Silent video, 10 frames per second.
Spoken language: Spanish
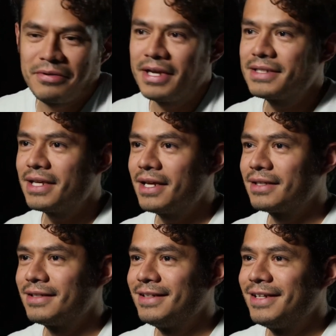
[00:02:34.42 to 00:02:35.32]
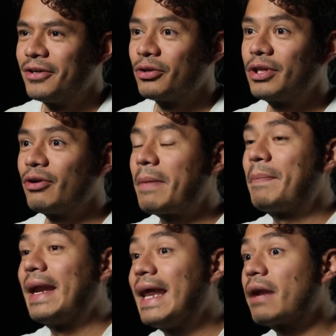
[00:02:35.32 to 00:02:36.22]
Pero ya está. No tengo que
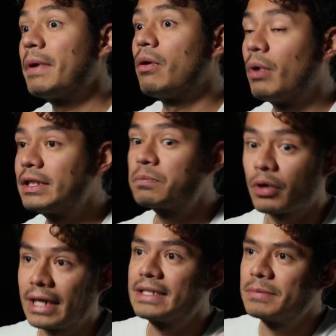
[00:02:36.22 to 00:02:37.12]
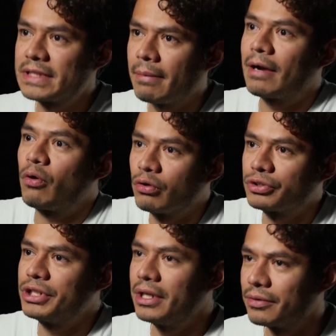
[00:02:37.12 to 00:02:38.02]
pelearme como antes porque antes me estaba
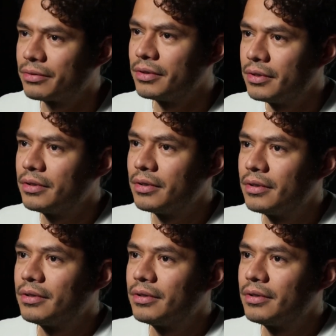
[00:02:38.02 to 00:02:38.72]
conociendo. Ya, y